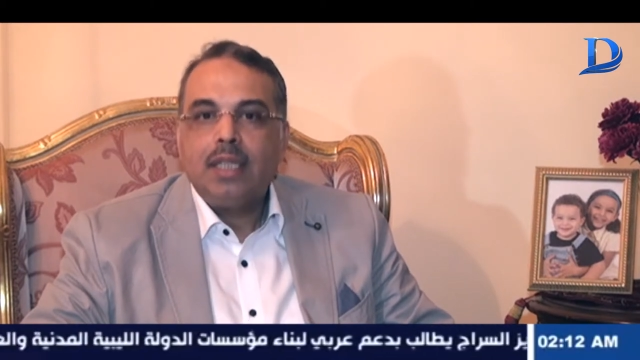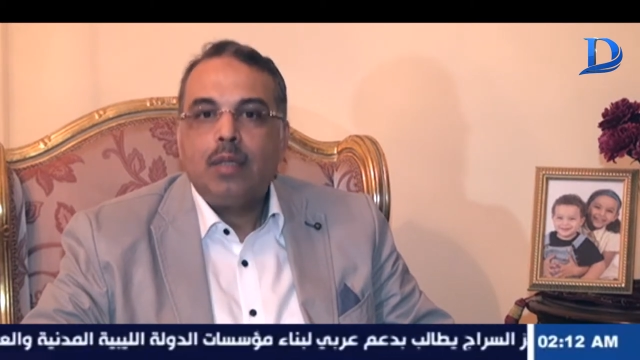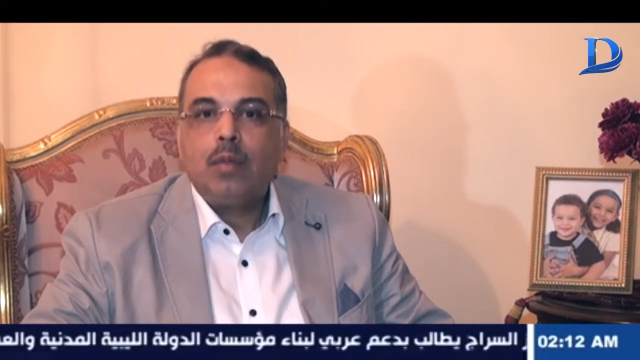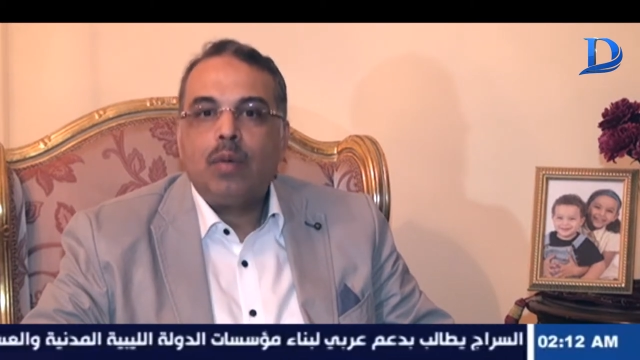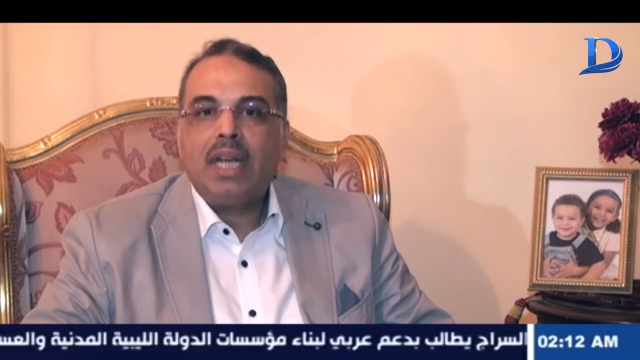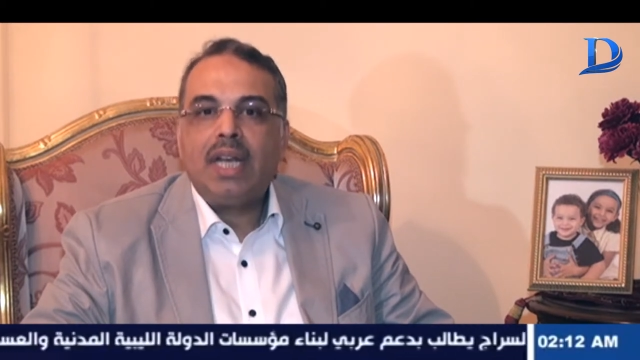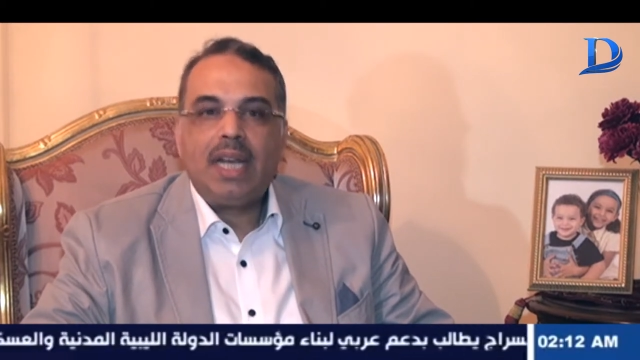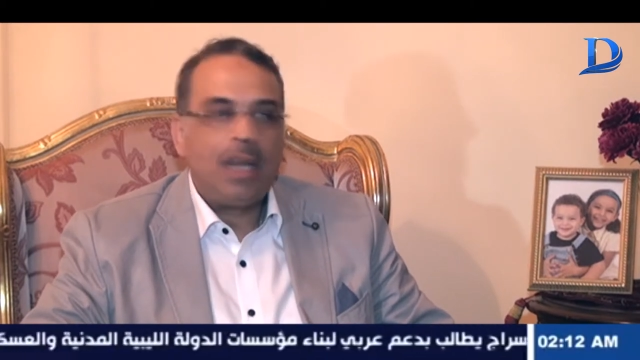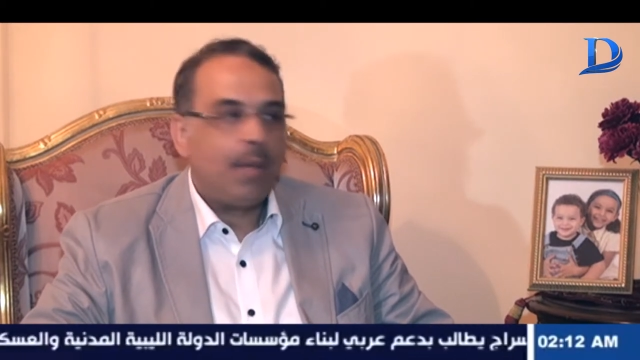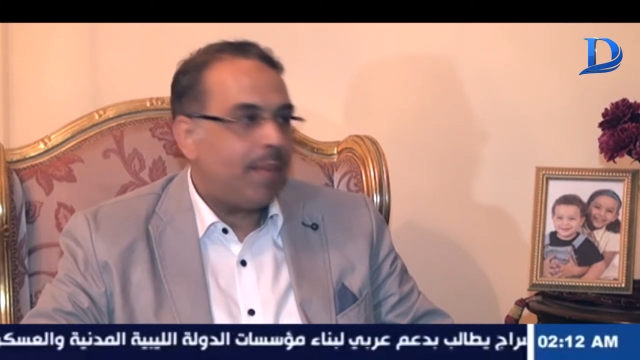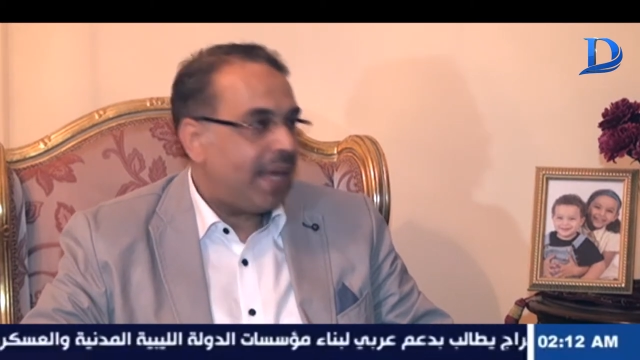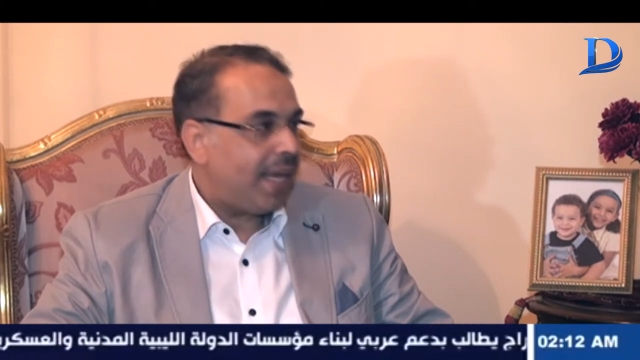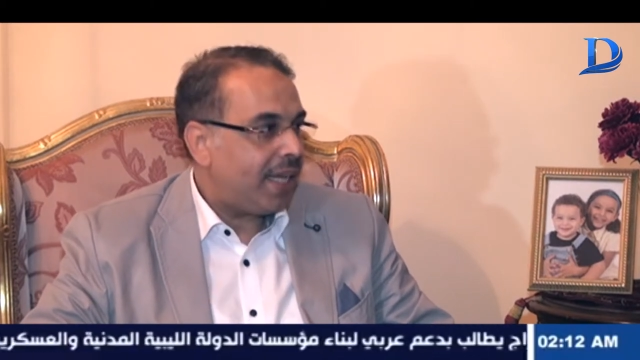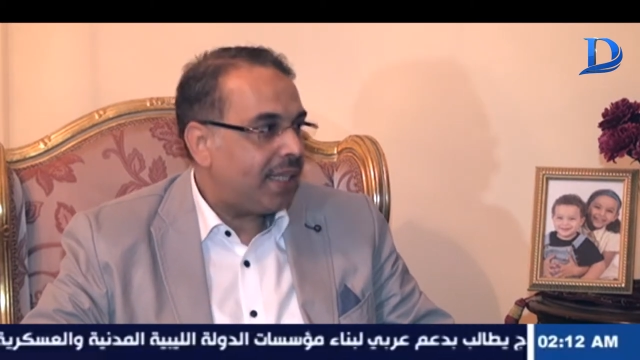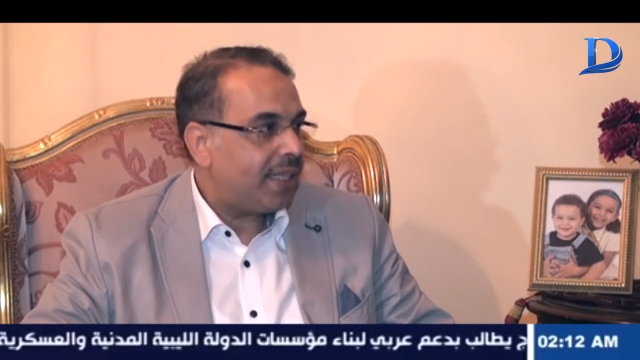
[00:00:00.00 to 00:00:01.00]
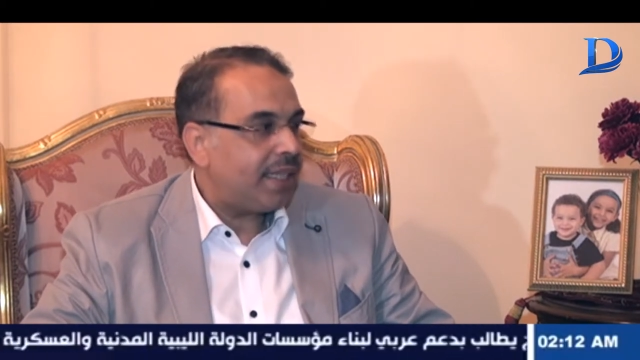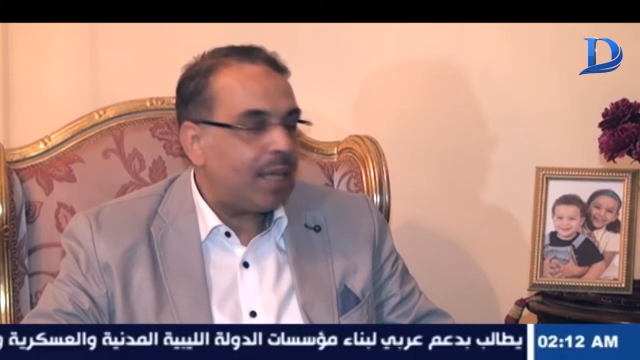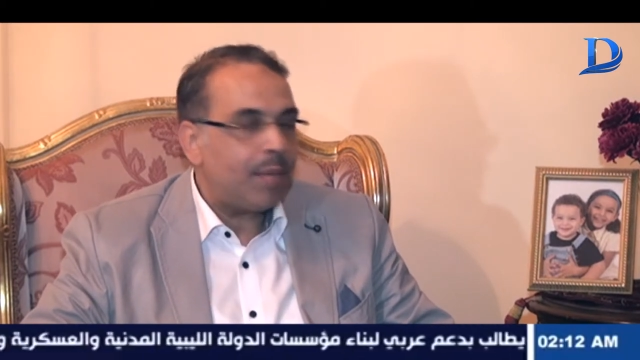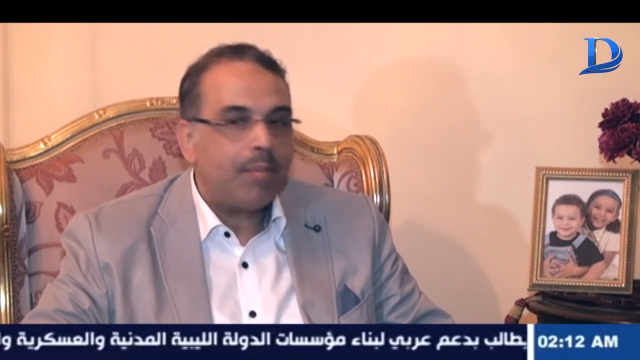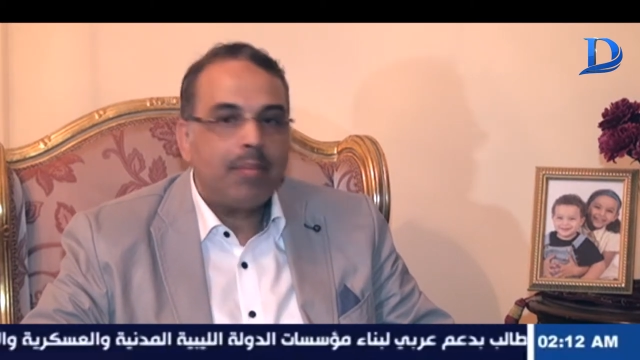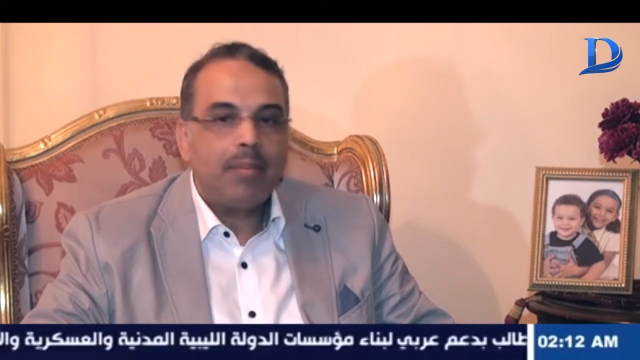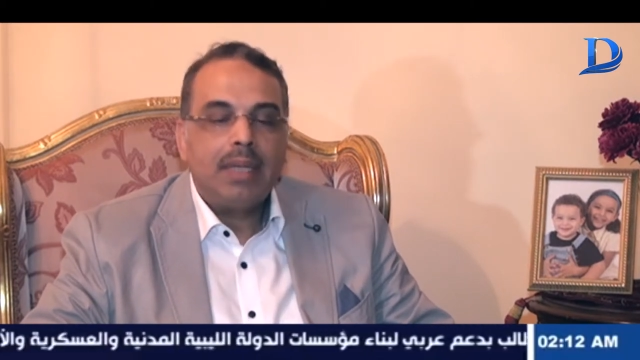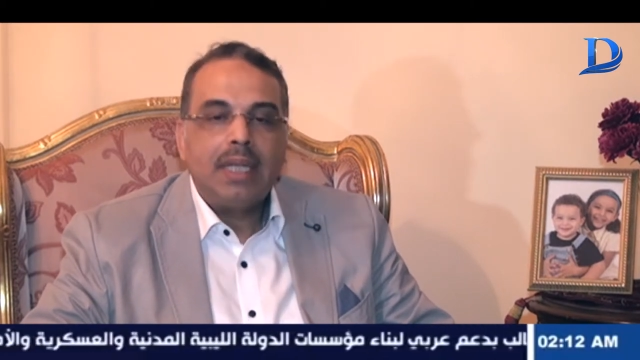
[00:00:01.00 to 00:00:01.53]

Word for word: وللحمايه تم